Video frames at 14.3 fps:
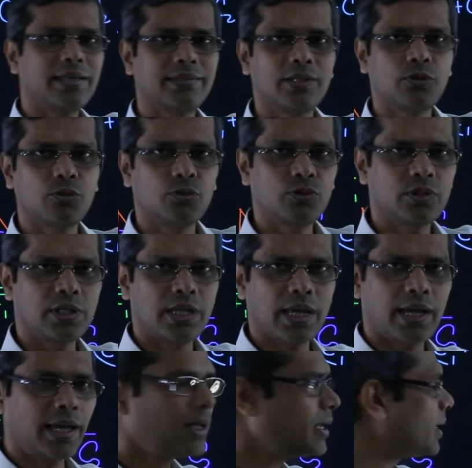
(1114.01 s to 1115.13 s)
ऐसे चूज़ किया
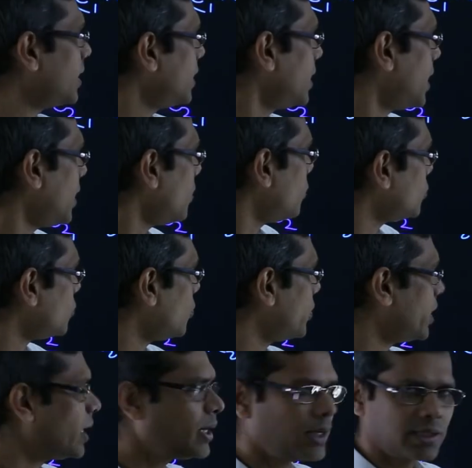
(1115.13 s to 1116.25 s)
है कि ये उस
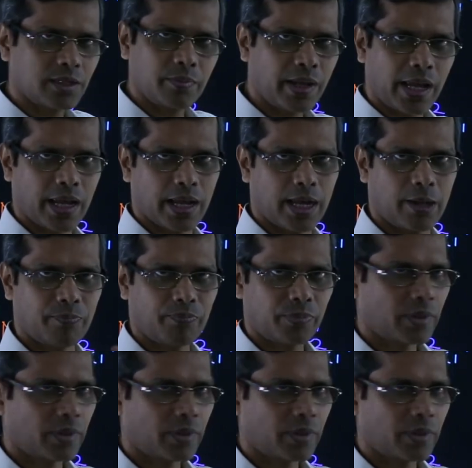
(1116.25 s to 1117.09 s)
ओरिएंटेशन में आएगा